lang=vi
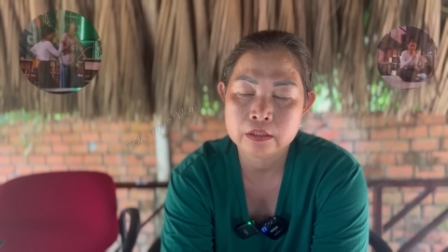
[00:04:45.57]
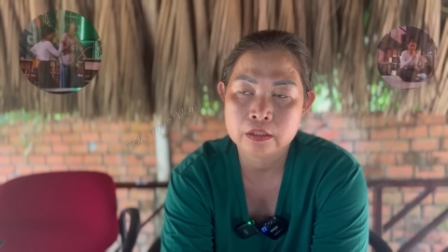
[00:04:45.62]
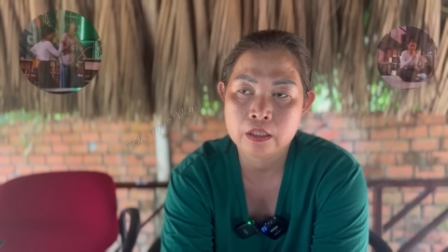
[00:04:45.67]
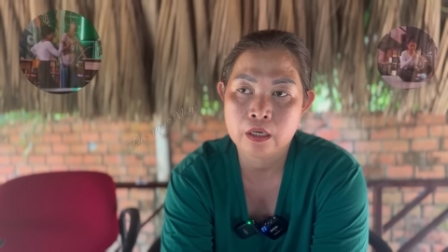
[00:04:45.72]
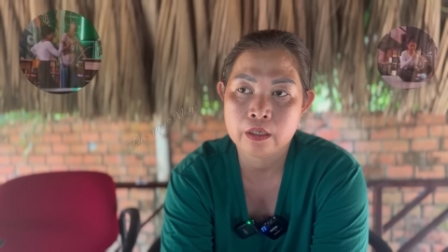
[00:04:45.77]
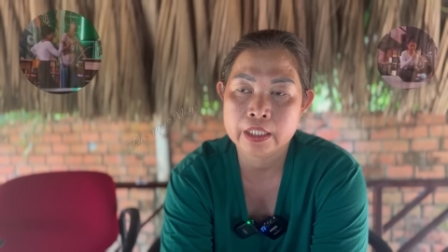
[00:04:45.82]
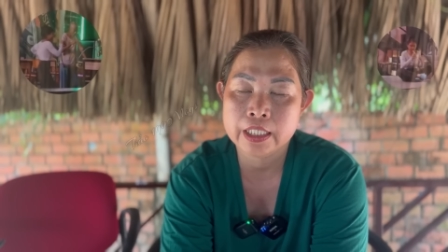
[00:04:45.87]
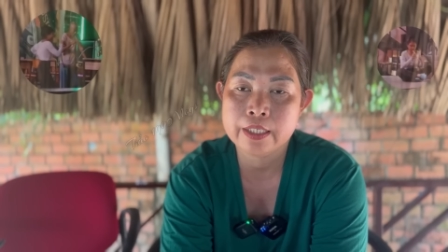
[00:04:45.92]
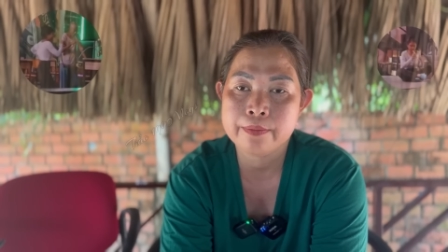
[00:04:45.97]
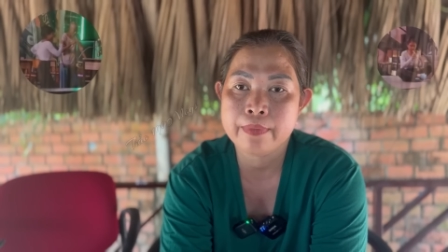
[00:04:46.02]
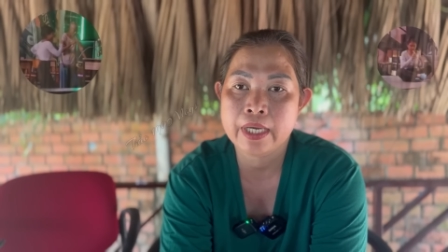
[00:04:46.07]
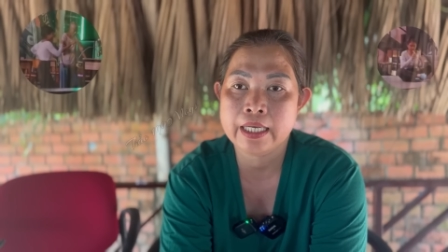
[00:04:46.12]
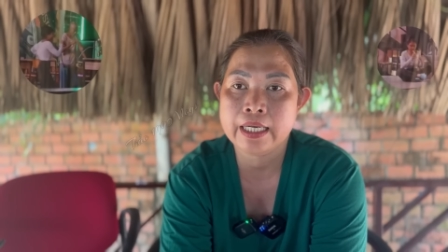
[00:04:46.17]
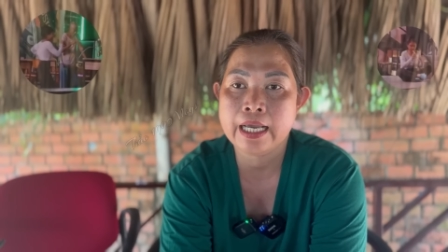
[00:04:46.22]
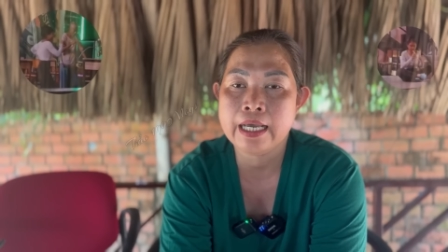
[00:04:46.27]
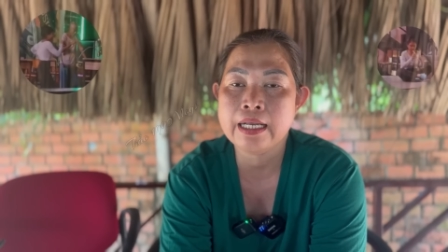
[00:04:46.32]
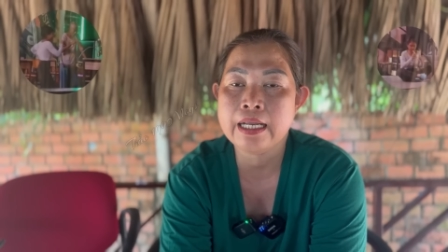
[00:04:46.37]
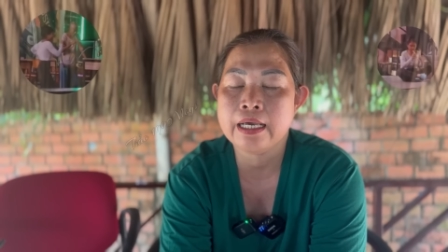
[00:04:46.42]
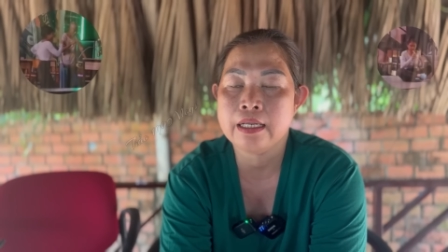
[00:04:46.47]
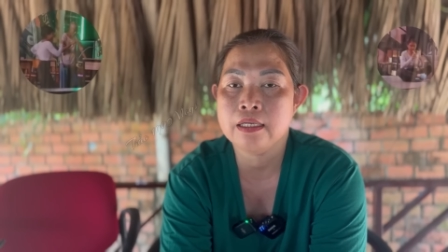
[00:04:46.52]
Còn khi mà
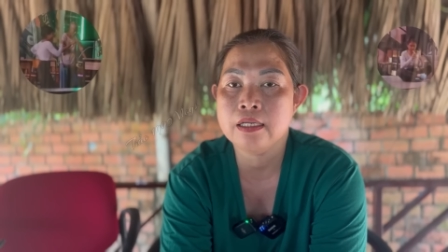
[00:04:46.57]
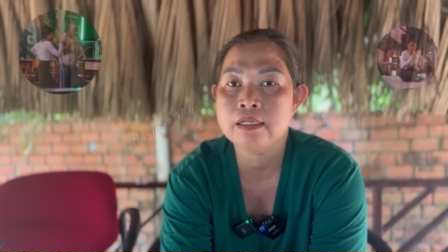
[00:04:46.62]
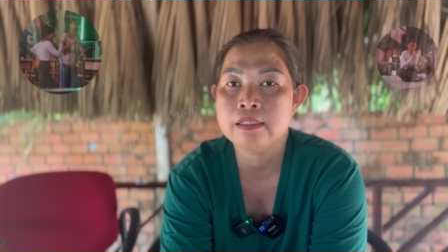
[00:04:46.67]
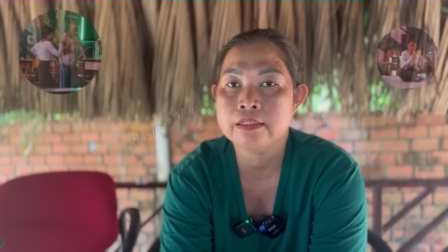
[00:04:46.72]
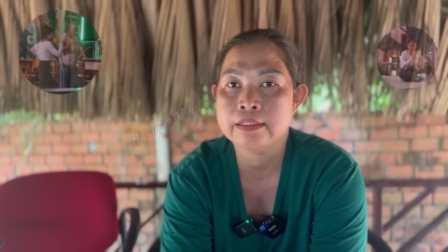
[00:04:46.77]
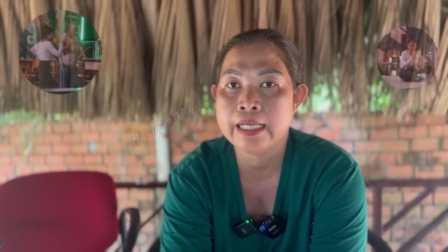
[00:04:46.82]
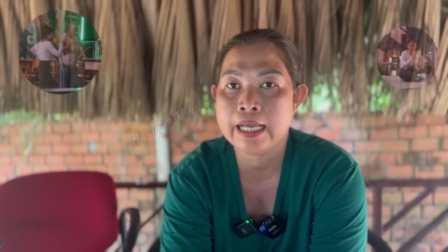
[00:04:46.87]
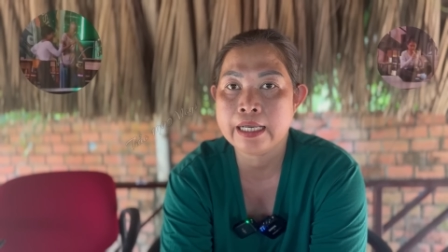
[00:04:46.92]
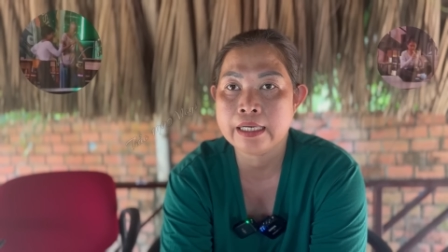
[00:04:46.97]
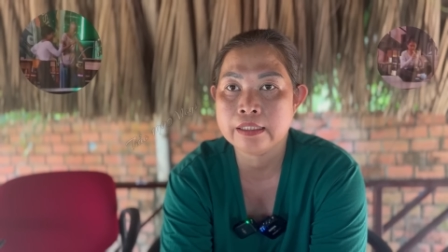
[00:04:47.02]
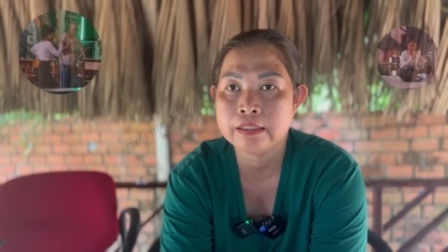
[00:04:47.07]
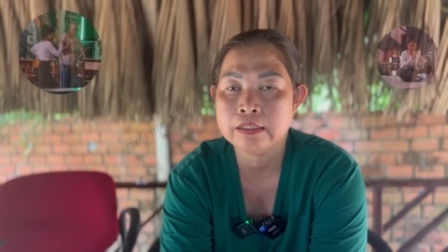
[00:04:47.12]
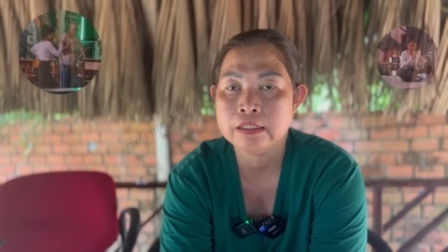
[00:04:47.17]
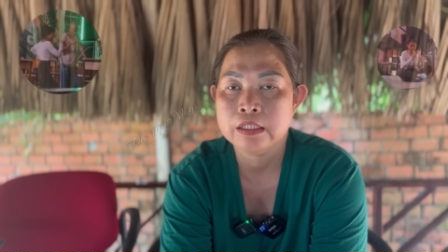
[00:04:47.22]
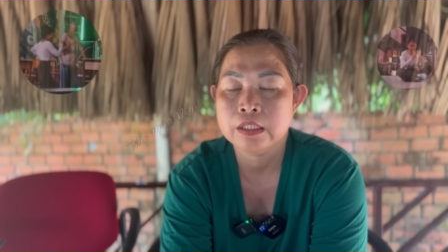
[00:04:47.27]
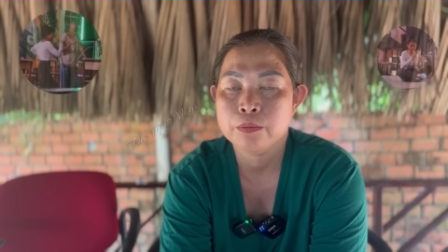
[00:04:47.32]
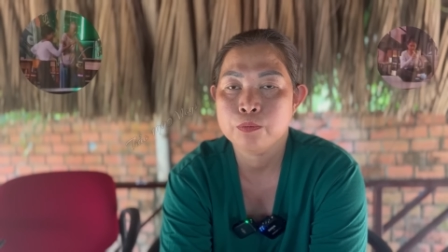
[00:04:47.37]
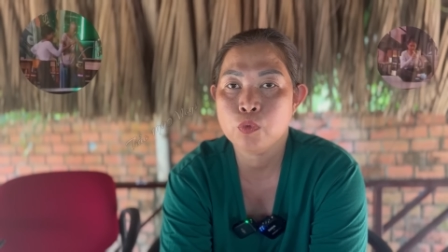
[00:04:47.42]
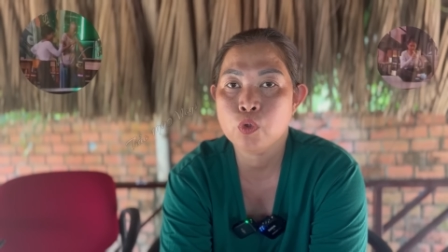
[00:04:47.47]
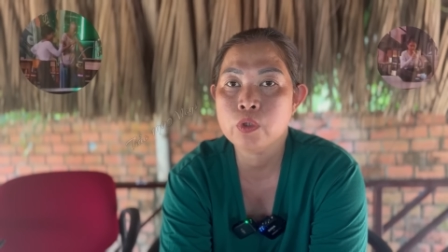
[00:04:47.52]
đã là linh căn
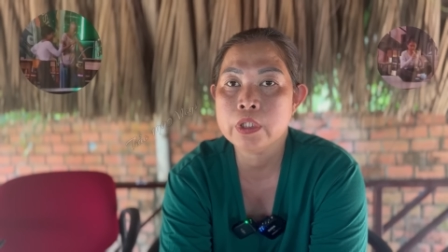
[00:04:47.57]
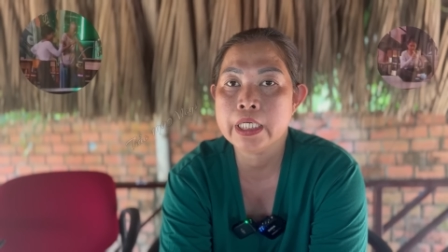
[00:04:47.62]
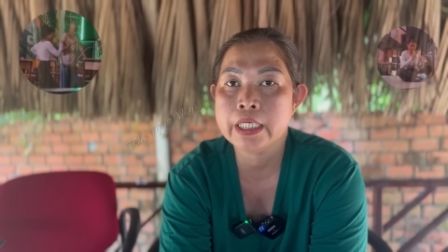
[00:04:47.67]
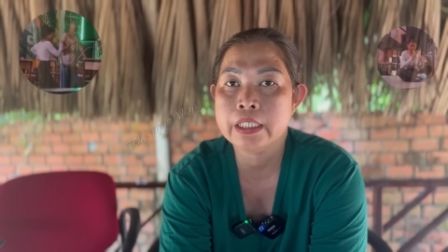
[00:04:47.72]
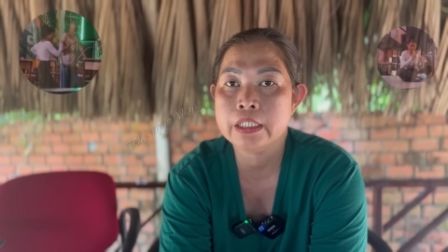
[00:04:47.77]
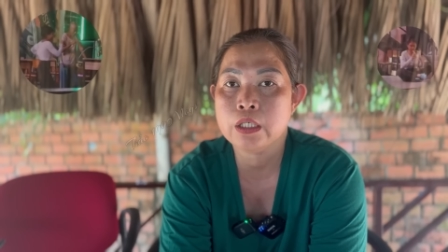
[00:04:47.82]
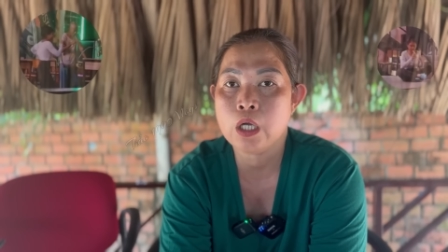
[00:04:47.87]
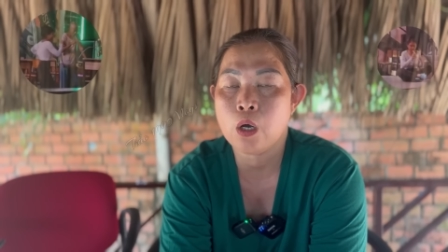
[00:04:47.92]
muốn đi